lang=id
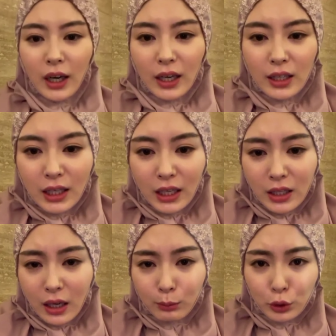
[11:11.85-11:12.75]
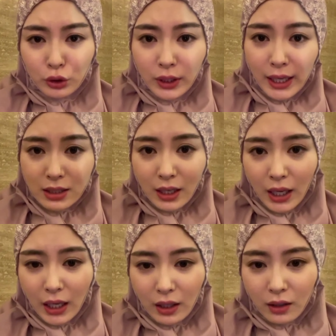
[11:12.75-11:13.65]
da, IG-nya mukena
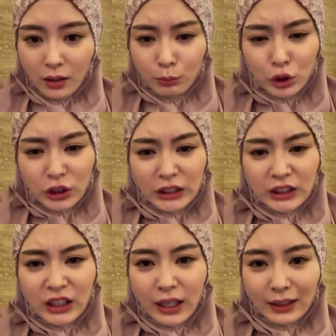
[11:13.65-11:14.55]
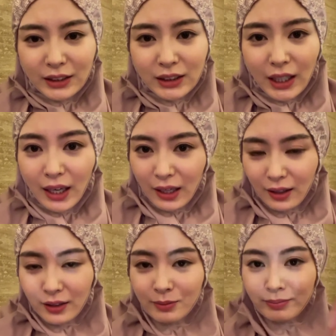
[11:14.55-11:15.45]
SK, mukna Siti
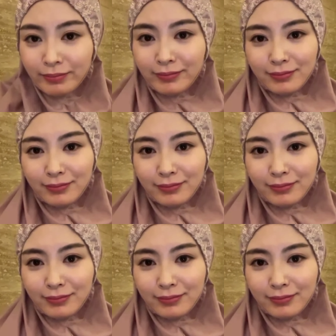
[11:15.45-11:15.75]
Khadijah.